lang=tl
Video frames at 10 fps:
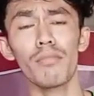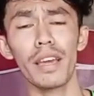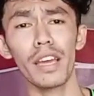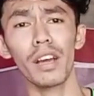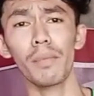masyadong
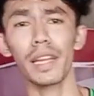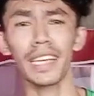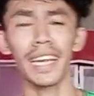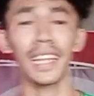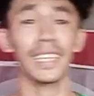maingay yung
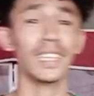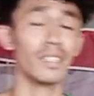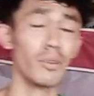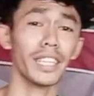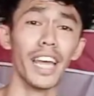kapaligiran natin
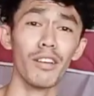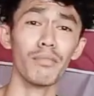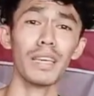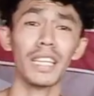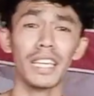kasi wala
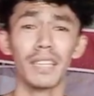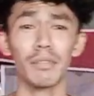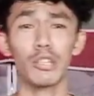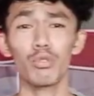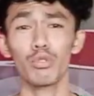tayong maingay
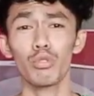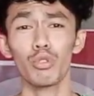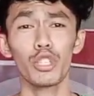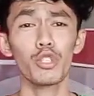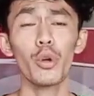naman ito
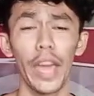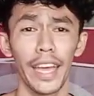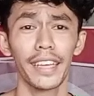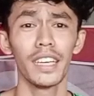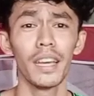studio dito eh.